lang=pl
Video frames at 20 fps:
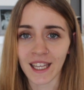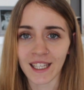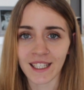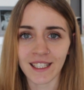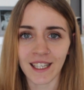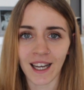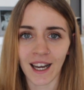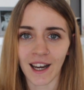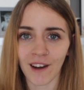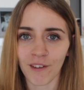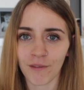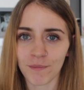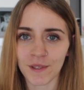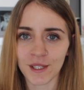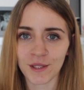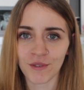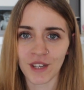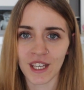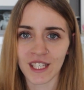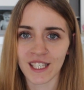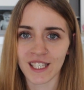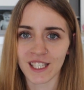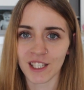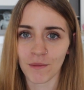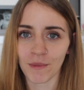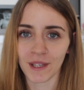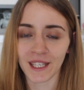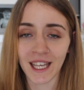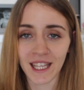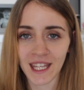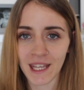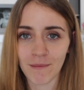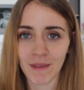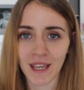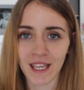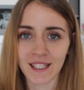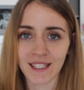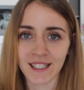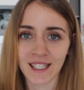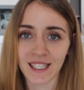i a, wpisujecie sobie dane
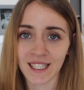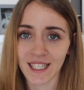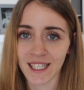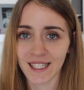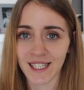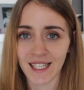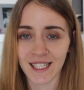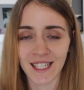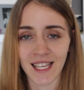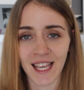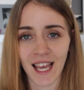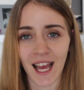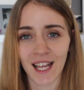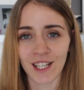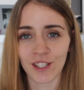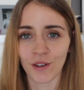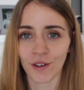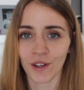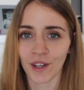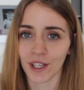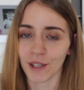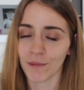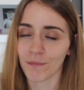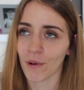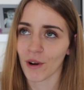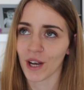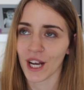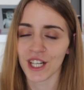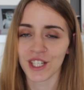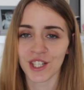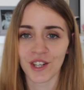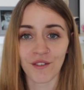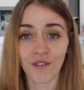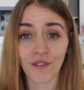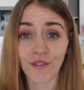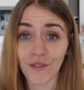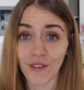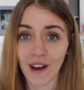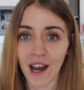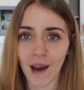miejsce, gdzie chcecie jechać i pokażę
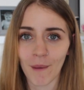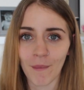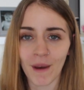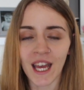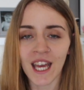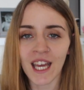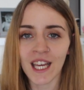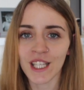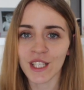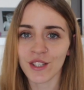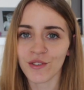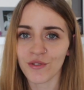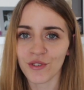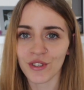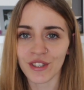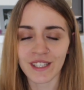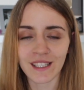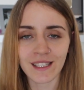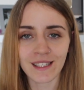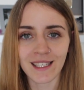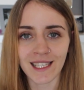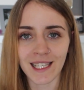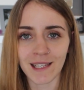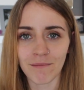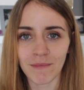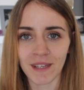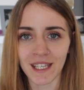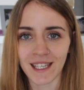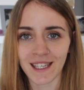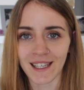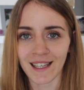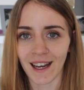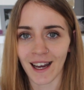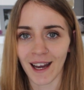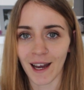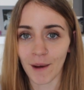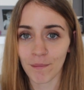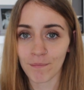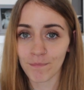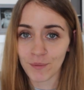Wam z wszystkimi
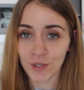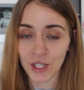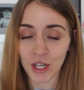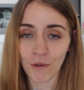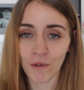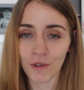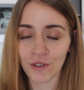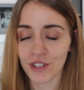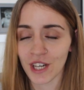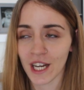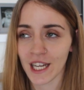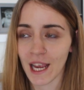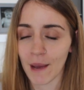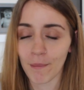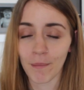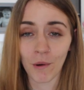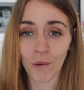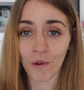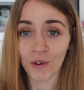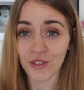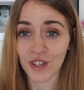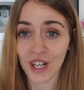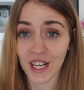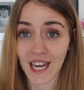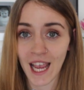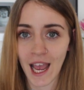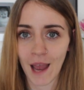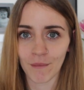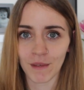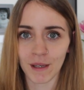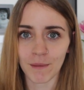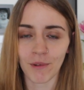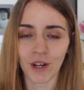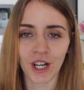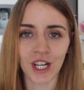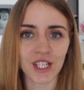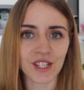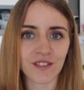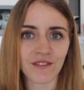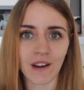a, przełączenia, połączeniami,
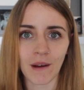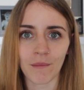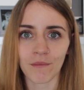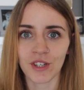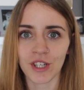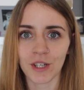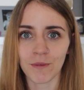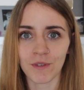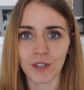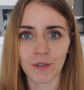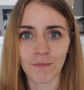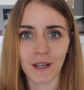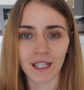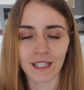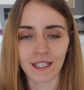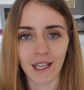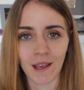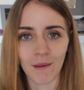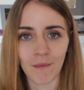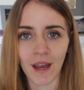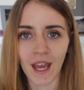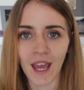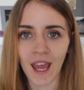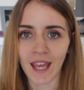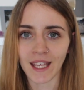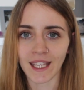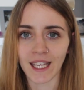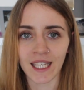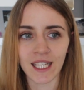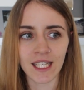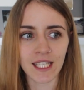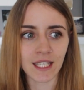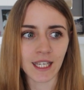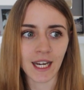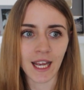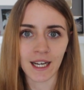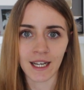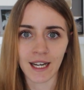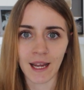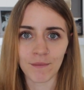pokażę Wam, czy przypadkiem jakiś
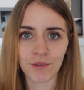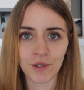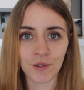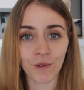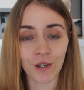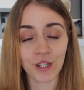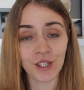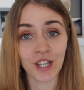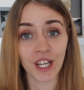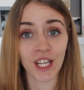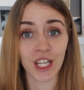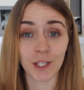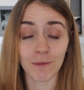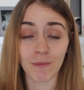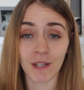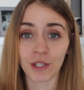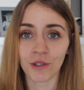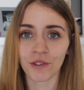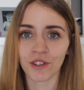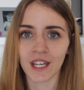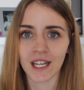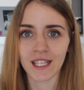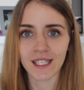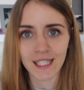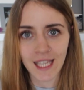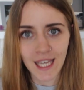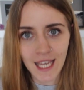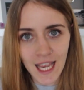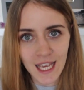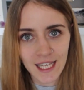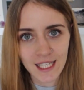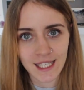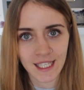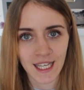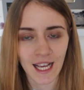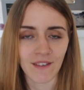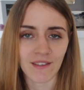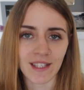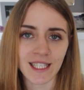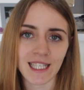RER na przykład, czy jakiś metro teraz nie
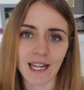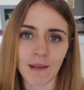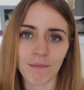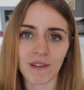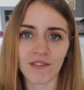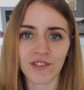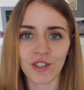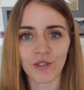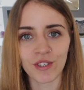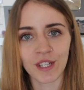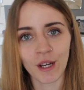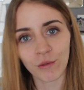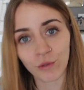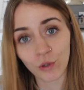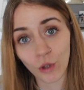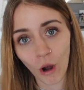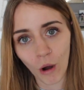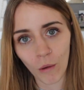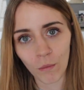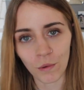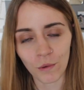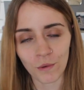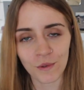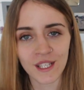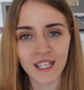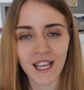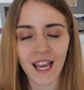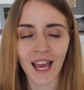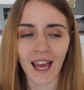jeździ, a więc lepiej wziąć auto, autobus,